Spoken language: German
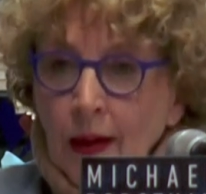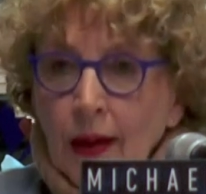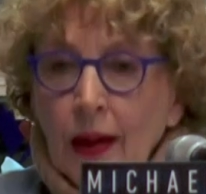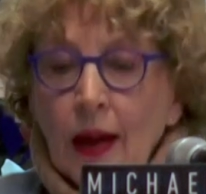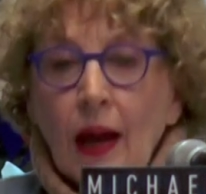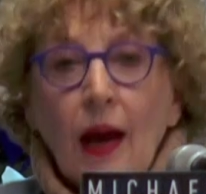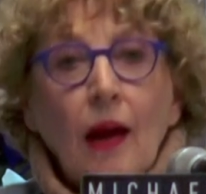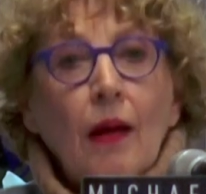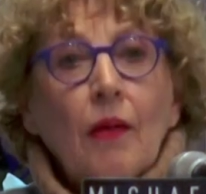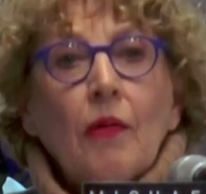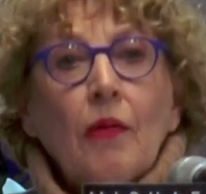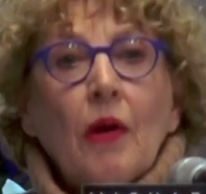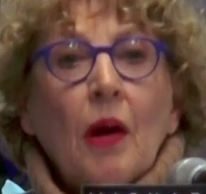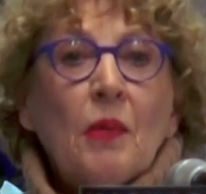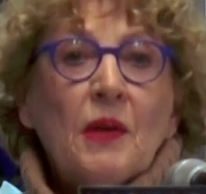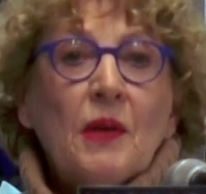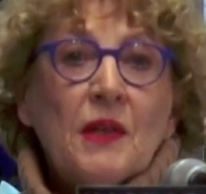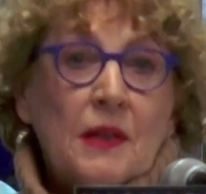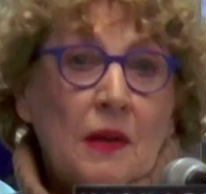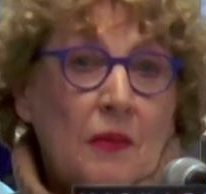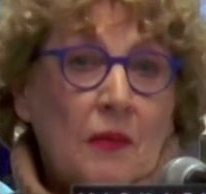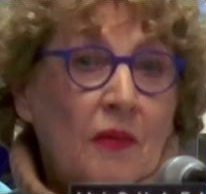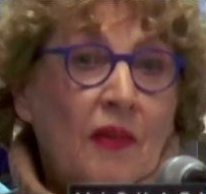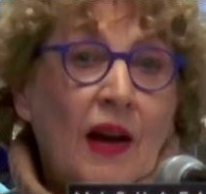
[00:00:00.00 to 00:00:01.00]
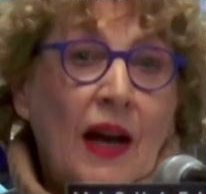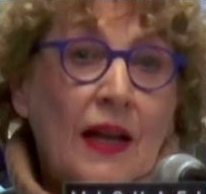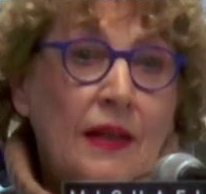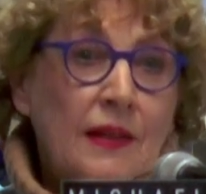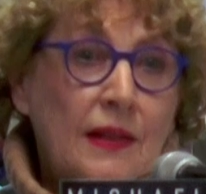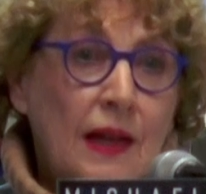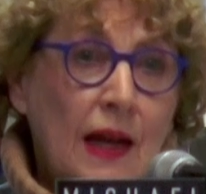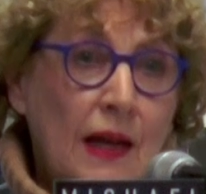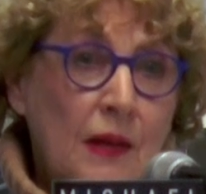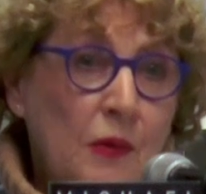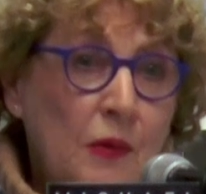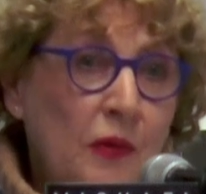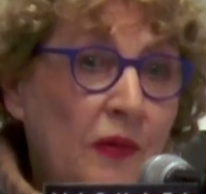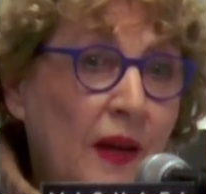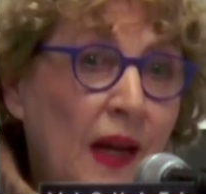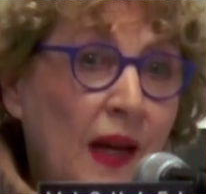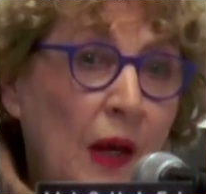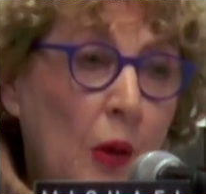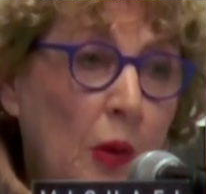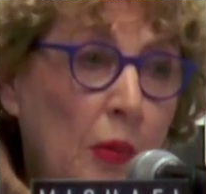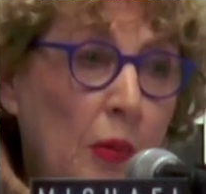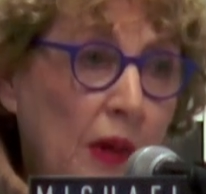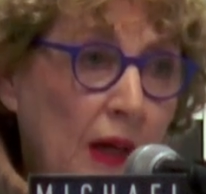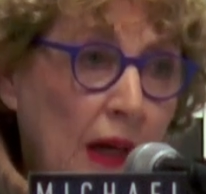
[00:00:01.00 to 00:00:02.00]
Ja, Robertson weiß also
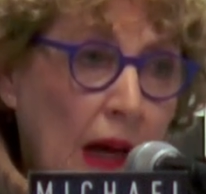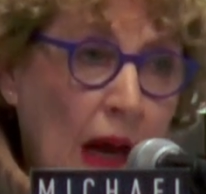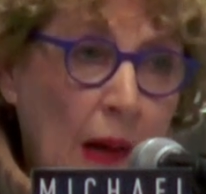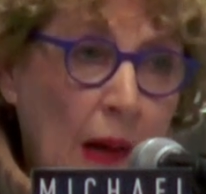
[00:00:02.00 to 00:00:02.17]
viel über die